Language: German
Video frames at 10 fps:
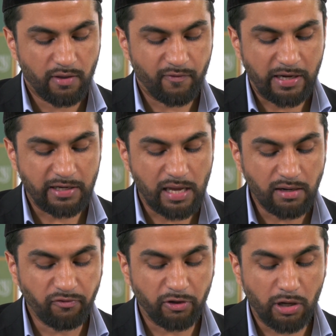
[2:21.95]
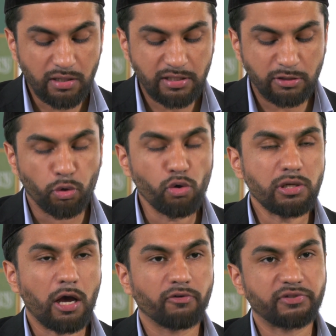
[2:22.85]
Wenn er dann für Gott den
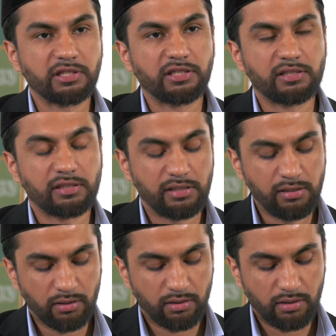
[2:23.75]
Tod auf sich zieht,